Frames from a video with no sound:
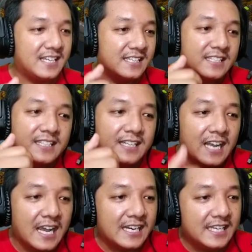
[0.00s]
dan
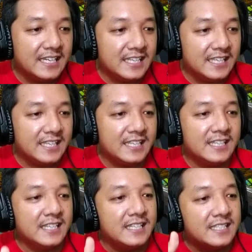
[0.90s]
hari ini
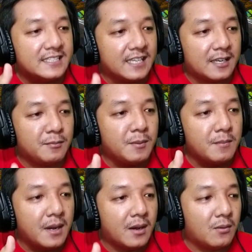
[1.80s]
saya
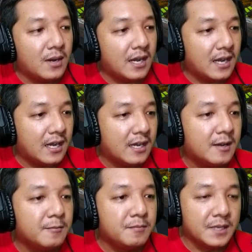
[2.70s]
membawa
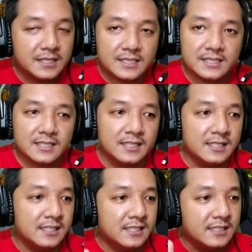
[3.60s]
bis
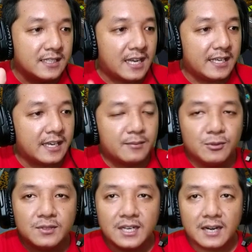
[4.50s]
trayek
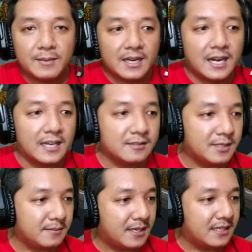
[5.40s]
Muntilan Magelang
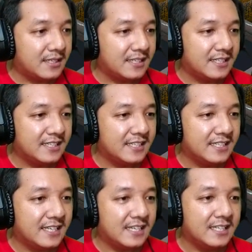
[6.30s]
teman-teman
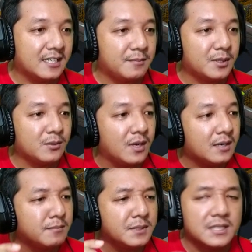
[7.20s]
nah ini
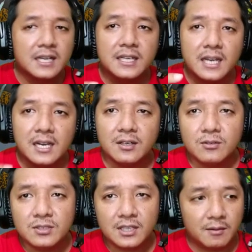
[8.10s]
kebetulan bis lagi
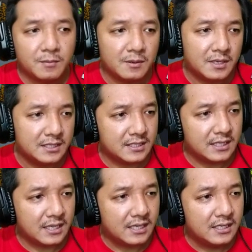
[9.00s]
nganggur saya bawa aja
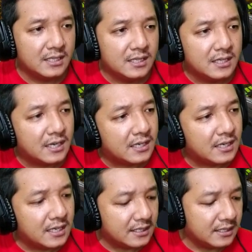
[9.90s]
ya
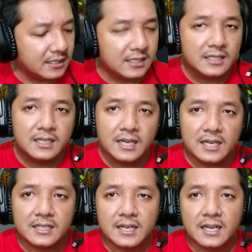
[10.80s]
karena lagi nggak
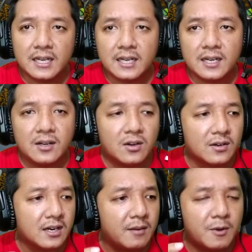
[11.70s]
ada
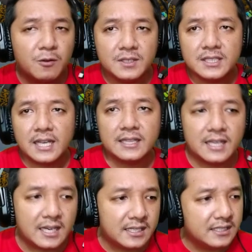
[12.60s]
orang mau
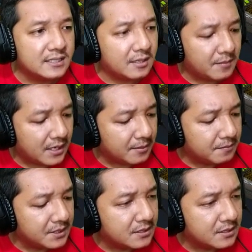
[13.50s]
wisata ini saya pakai